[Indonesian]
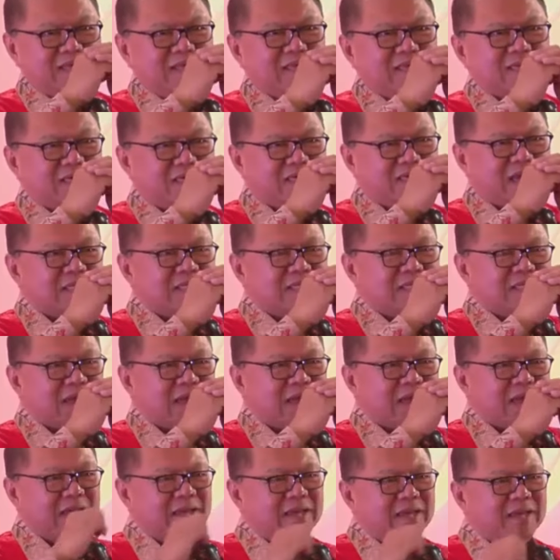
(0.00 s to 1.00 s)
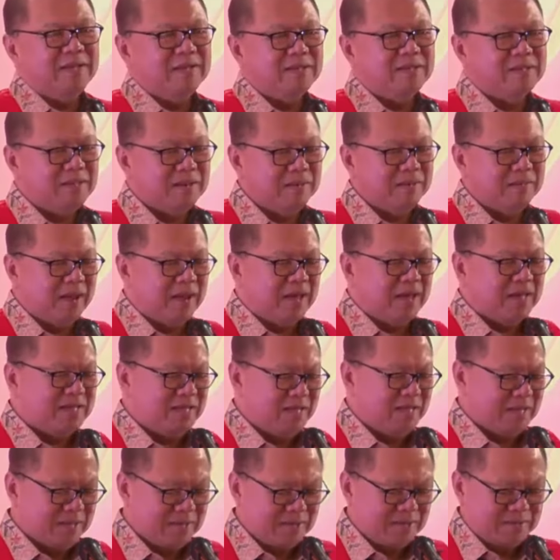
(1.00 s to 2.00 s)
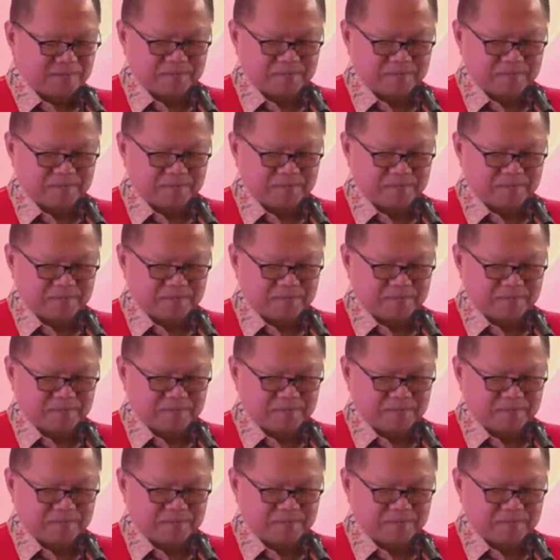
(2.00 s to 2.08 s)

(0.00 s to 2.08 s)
Santai, Terima kasih.